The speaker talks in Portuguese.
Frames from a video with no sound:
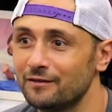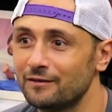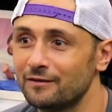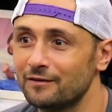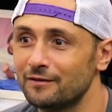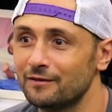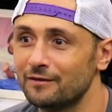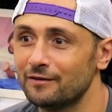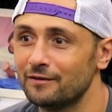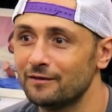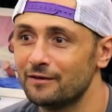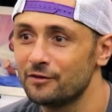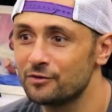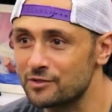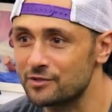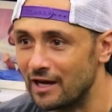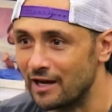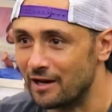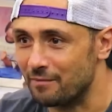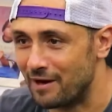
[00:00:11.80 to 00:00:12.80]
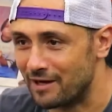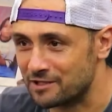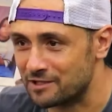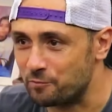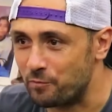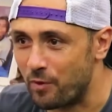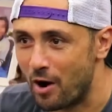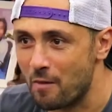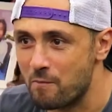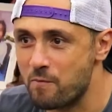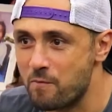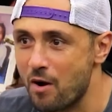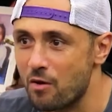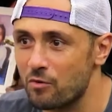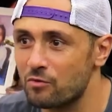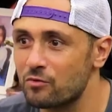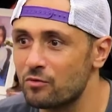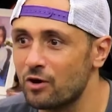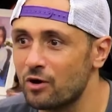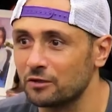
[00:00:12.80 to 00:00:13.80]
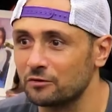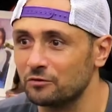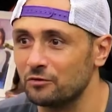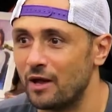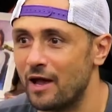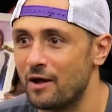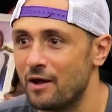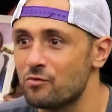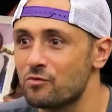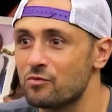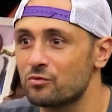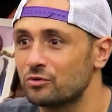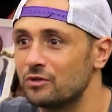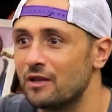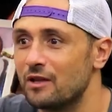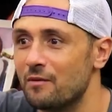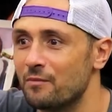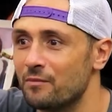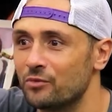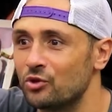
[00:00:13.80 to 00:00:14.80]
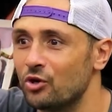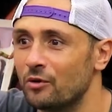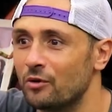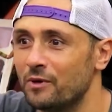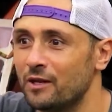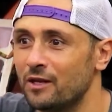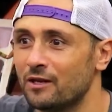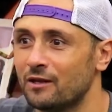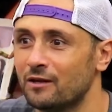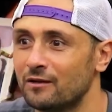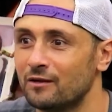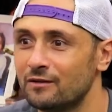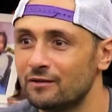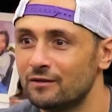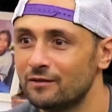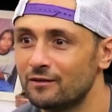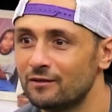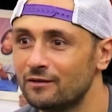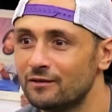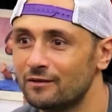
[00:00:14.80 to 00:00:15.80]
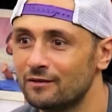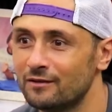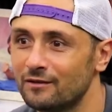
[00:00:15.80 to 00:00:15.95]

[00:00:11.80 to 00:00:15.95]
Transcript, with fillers: entendeu? E os caras batem pão com o outro, não é um, é, não, domínio. Não, não.